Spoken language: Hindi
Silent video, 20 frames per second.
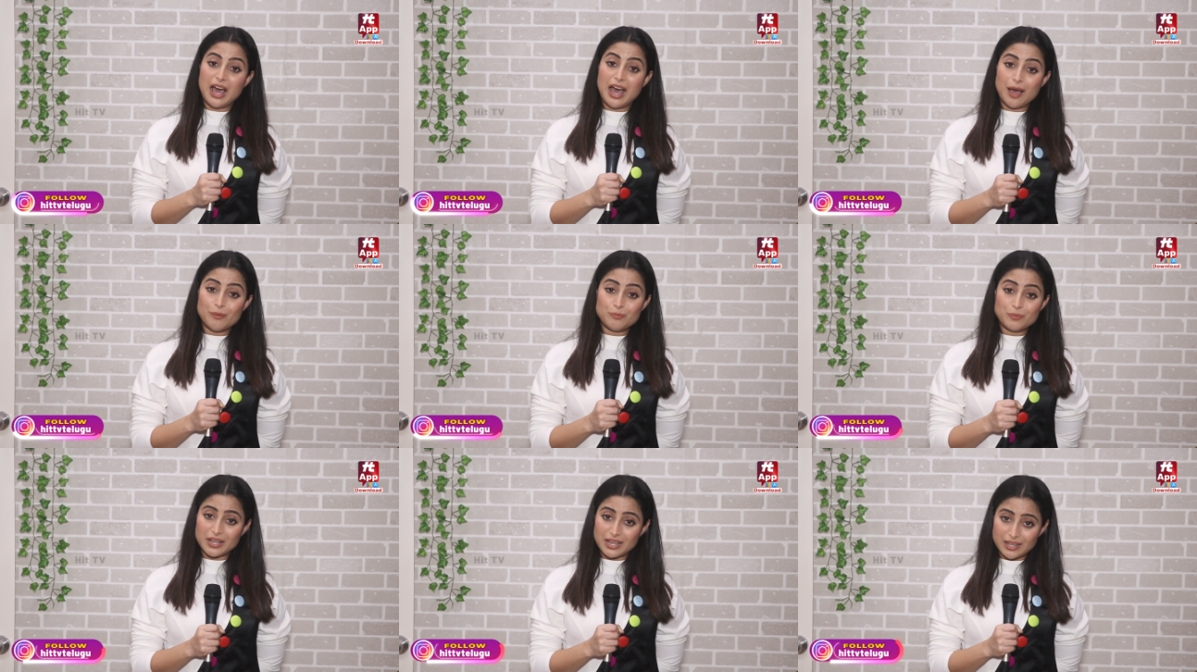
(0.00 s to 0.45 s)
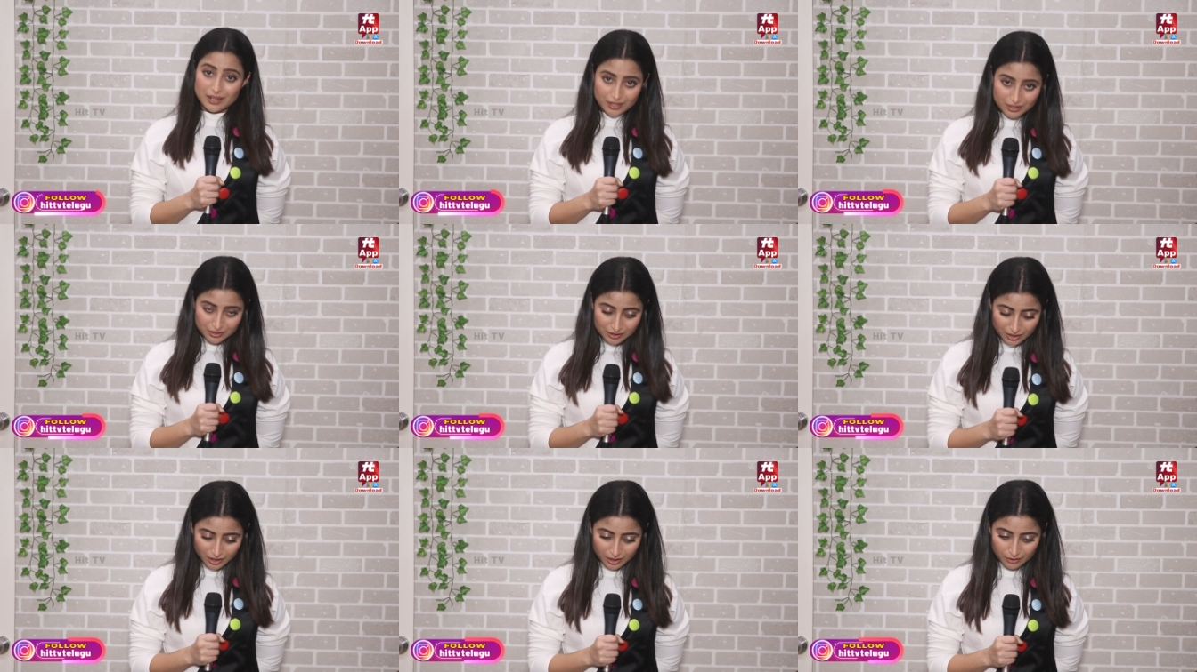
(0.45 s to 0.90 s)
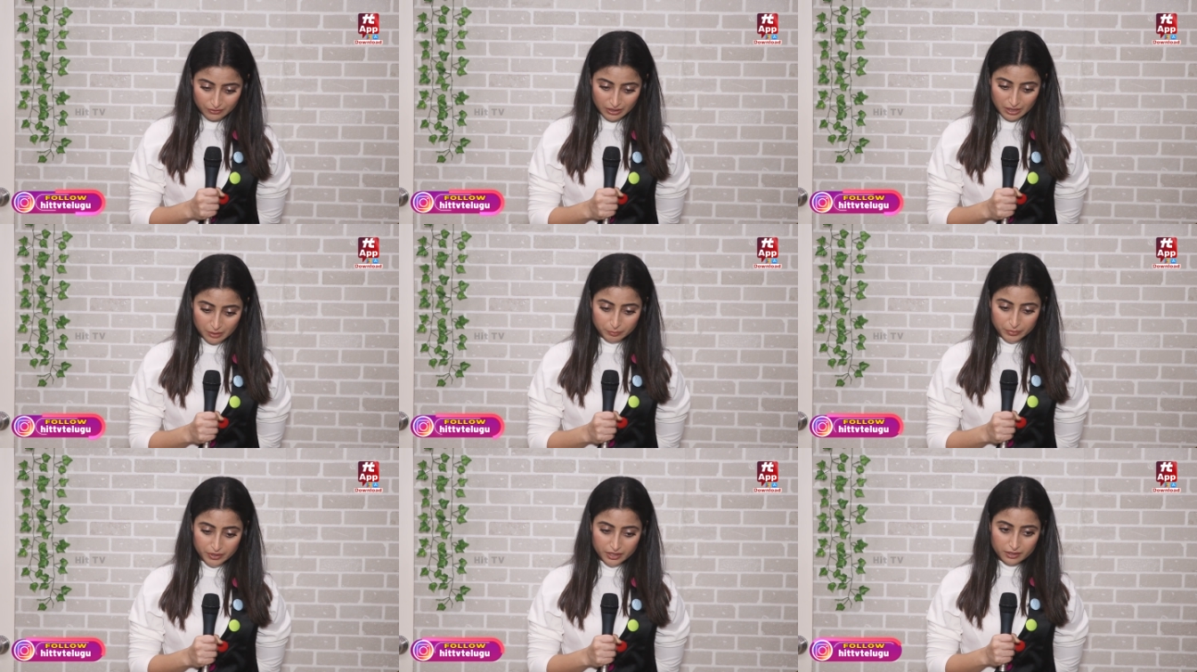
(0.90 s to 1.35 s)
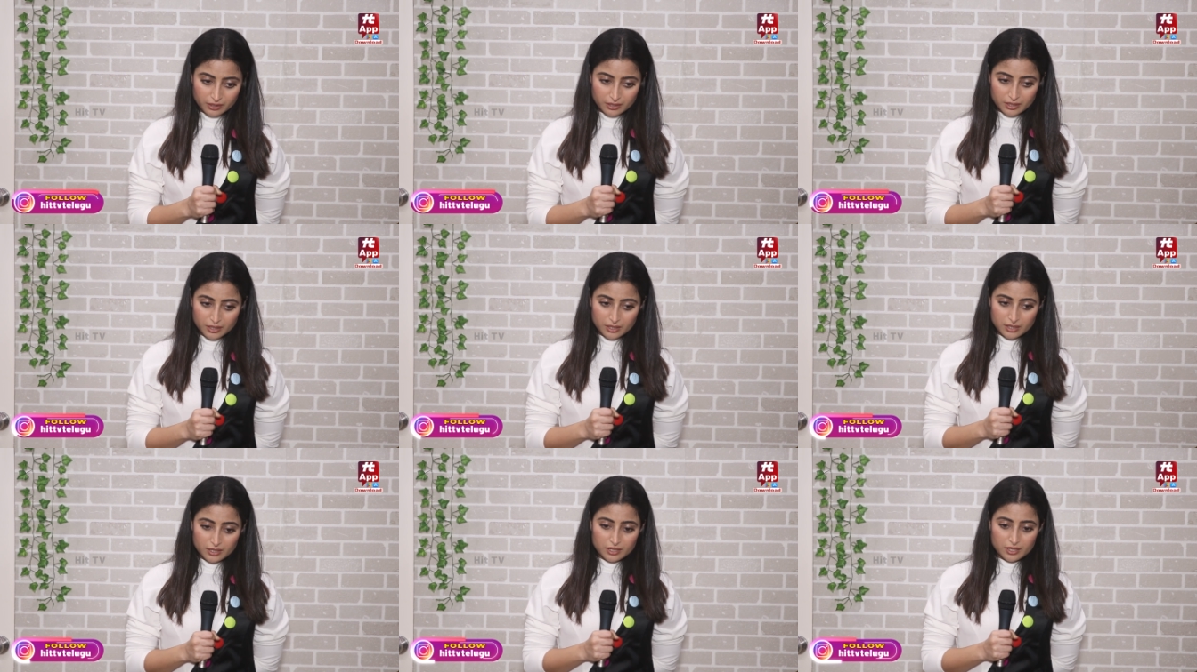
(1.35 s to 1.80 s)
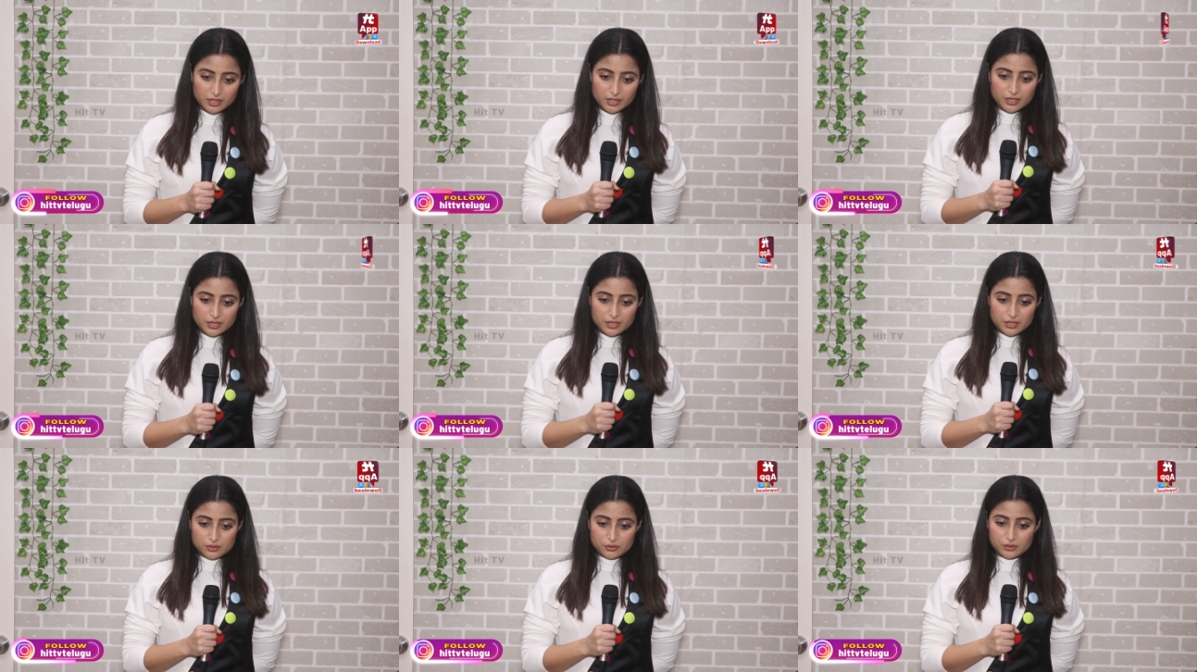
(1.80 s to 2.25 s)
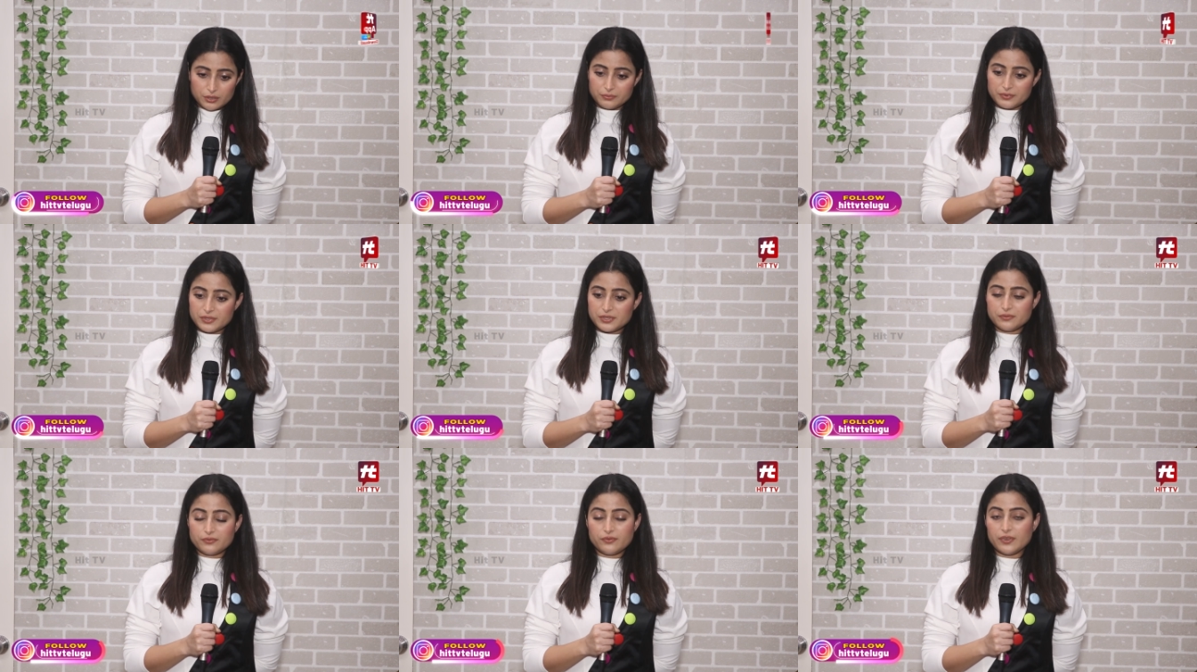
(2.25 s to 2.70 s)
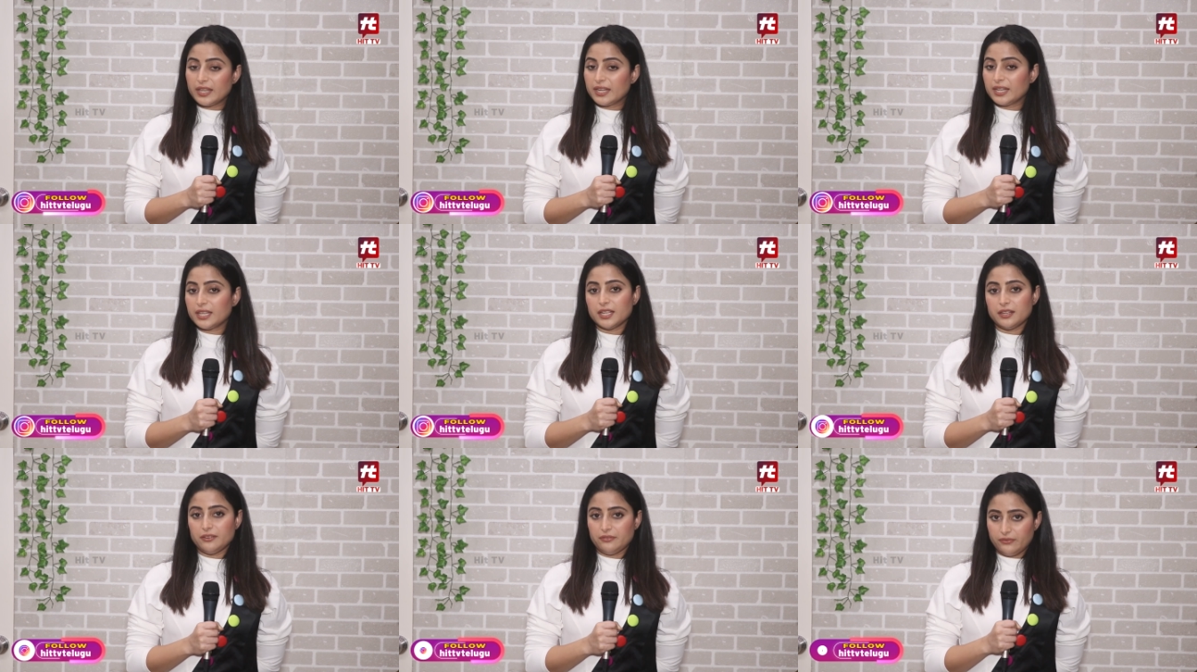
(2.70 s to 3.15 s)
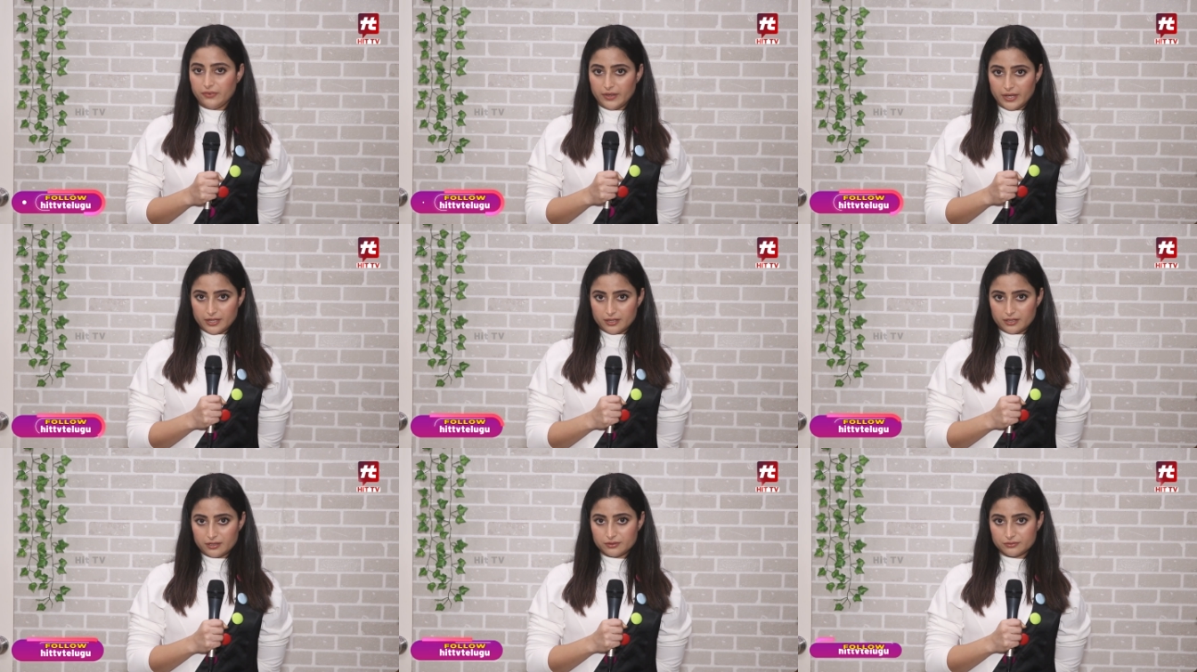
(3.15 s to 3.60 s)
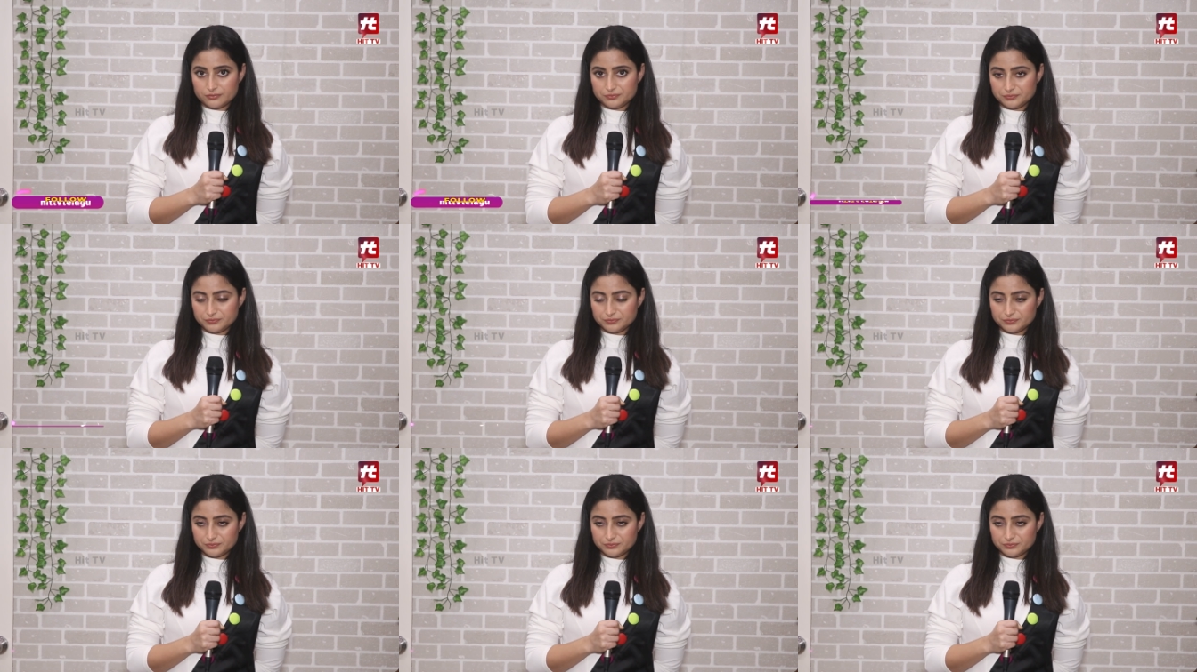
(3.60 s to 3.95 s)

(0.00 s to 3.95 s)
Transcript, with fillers: आप गलत हैं वहाँ पर सो इट वॉज़ वेरी अनफेयर